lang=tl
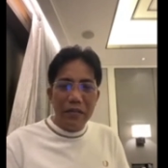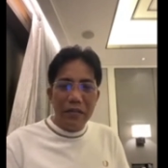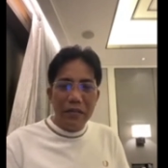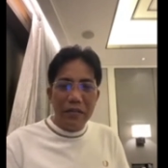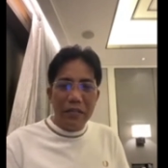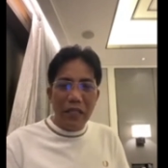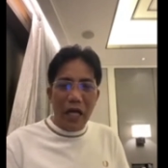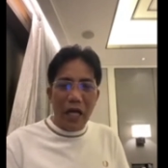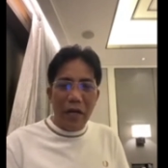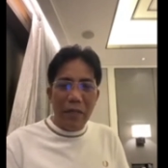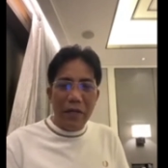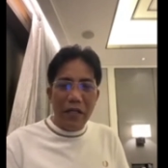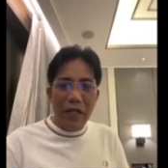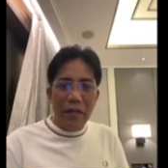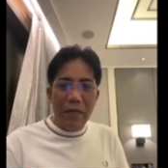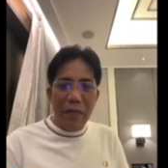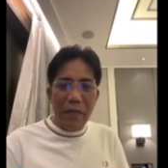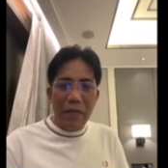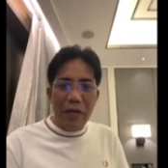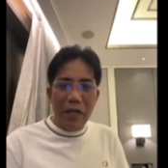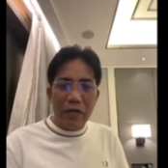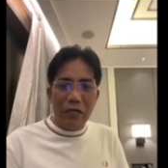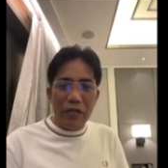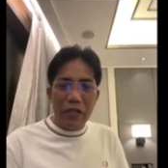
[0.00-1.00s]
Sabi ni
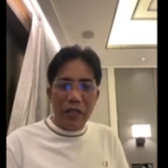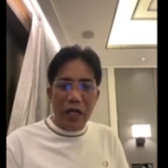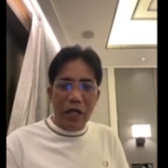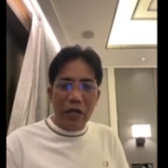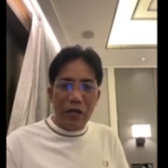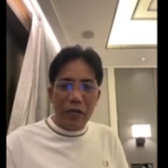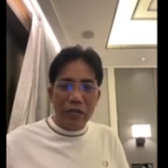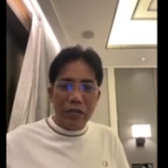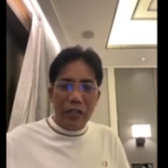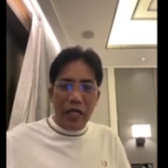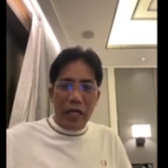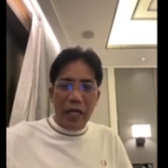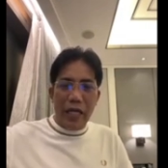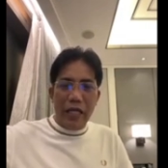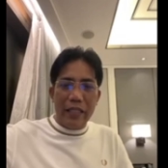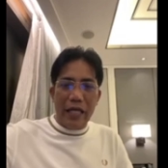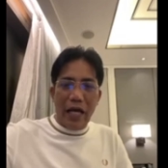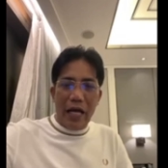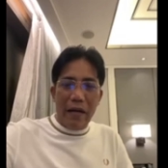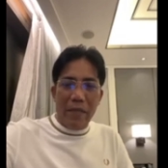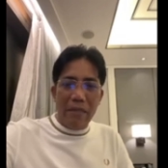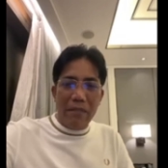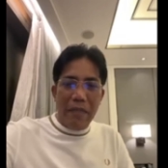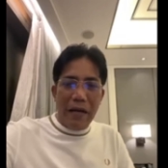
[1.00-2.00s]
Mamerto de la Cruz,
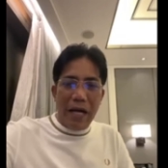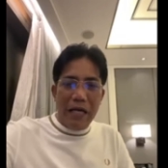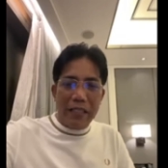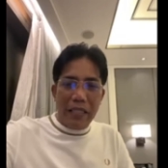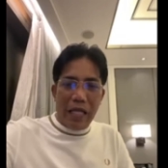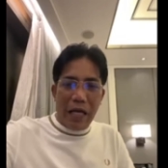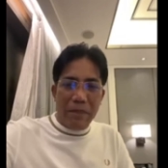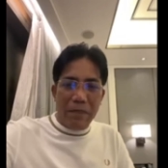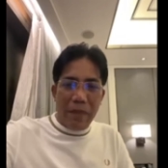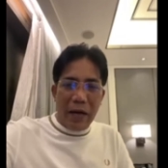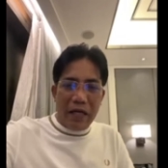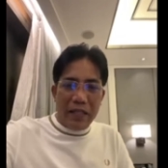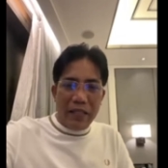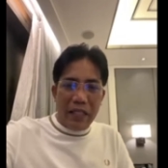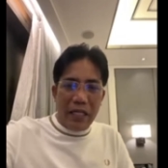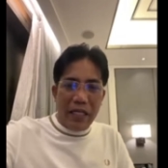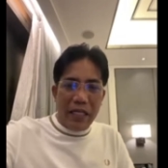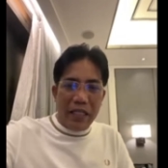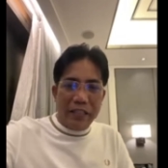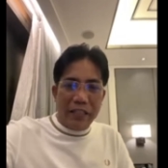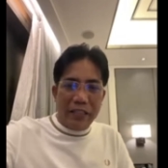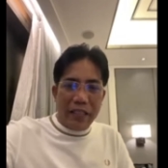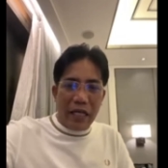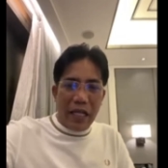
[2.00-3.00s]
Eda, Mata Party
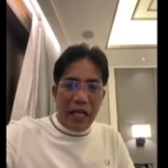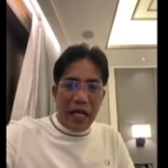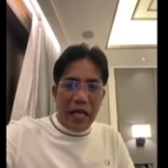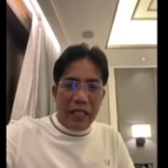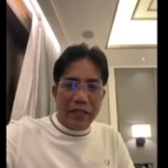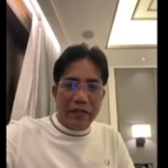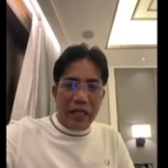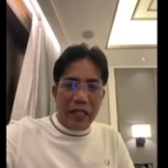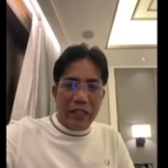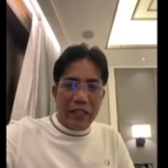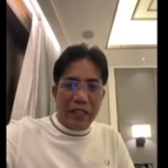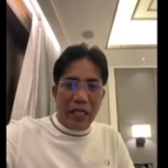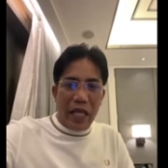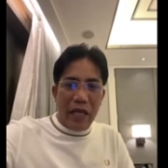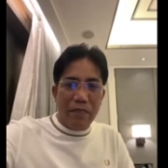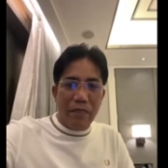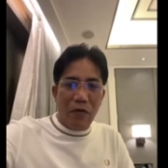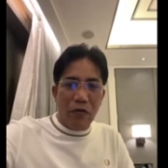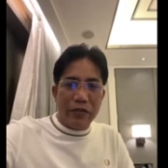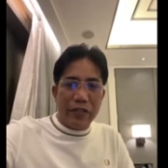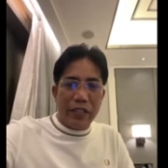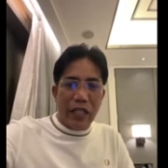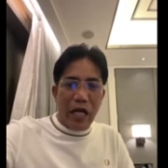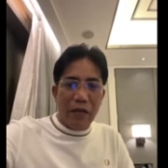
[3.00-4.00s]
List, 300k
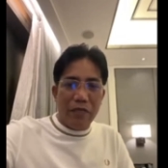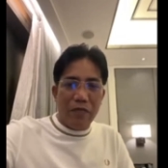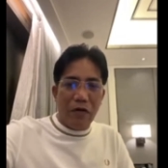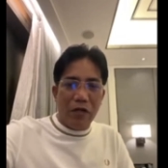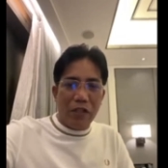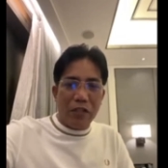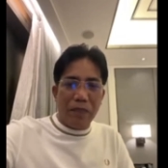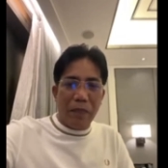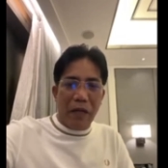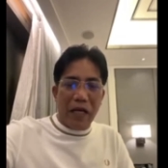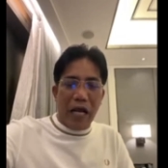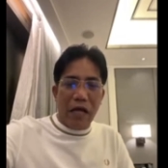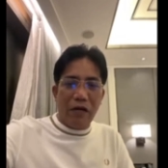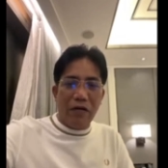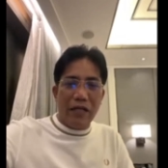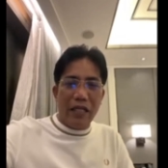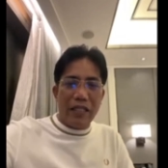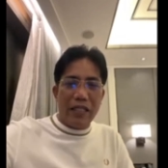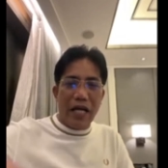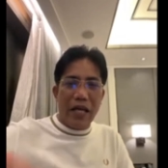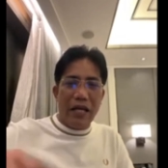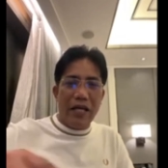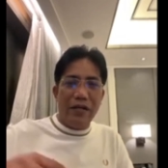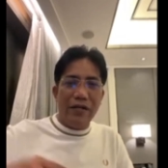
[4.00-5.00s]
votes lang boss, panalo
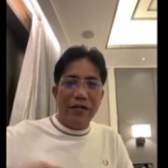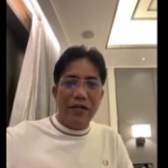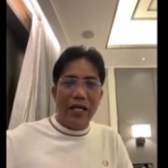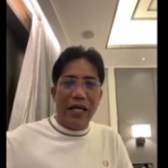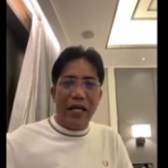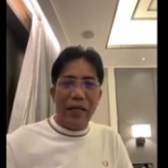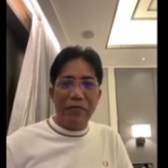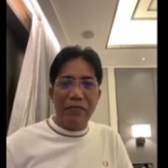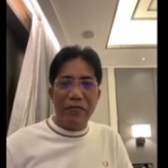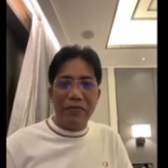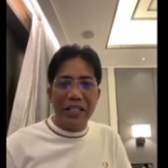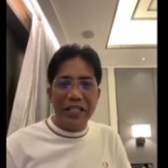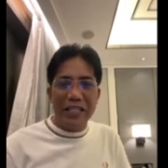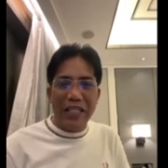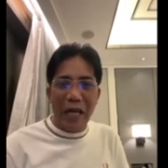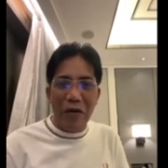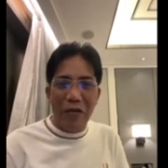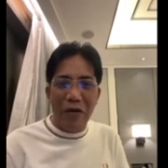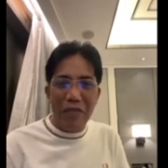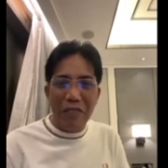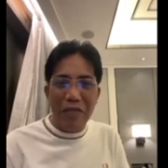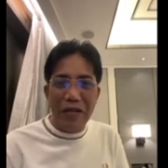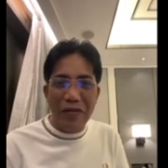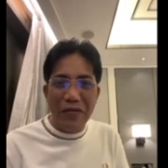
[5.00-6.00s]
na tayo. Eh puta,
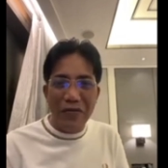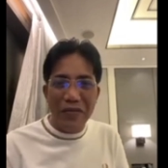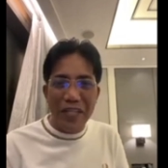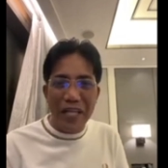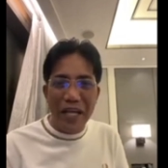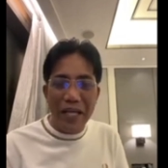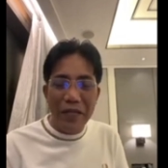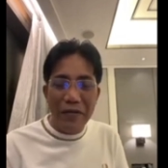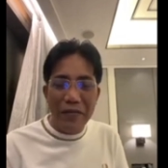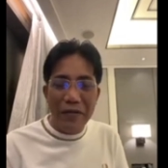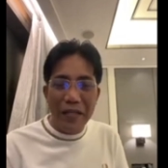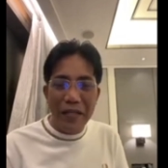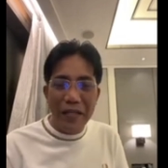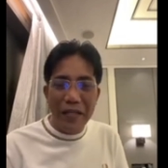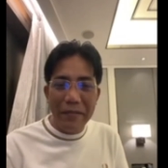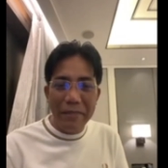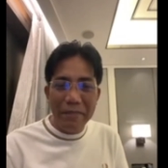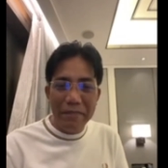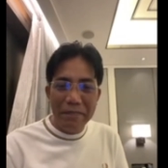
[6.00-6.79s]
dalawang milyon tayo eh.